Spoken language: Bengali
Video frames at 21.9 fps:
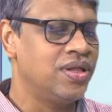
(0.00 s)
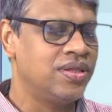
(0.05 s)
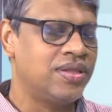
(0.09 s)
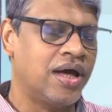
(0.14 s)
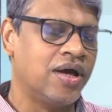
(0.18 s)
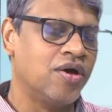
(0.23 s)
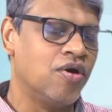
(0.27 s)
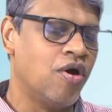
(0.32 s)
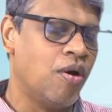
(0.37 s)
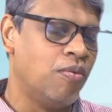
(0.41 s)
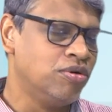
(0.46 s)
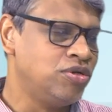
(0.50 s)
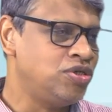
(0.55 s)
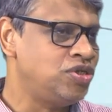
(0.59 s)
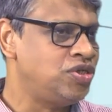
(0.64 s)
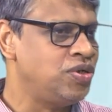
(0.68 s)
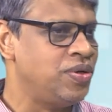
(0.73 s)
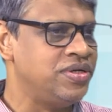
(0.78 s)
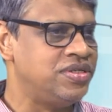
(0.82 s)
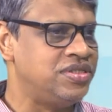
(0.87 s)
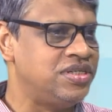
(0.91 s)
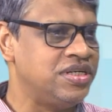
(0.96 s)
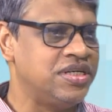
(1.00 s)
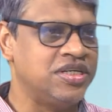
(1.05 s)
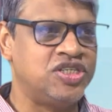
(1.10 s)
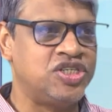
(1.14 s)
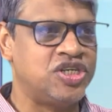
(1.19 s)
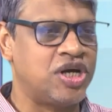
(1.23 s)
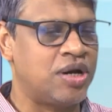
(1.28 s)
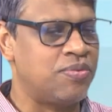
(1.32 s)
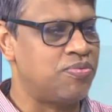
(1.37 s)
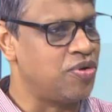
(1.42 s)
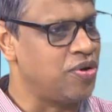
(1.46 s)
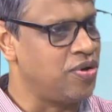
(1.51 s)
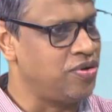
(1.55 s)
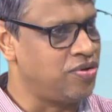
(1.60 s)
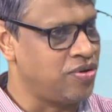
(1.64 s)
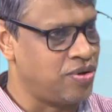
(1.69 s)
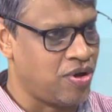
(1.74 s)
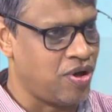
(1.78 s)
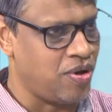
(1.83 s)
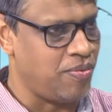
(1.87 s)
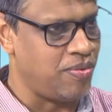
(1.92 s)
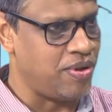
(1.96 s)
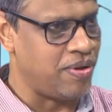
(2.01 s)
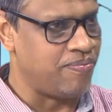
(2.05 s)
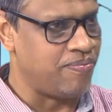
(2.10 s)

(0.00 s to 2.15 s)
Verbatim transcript: তাকে অবশ্যই চিকিৎসার প্রয়োজন হবে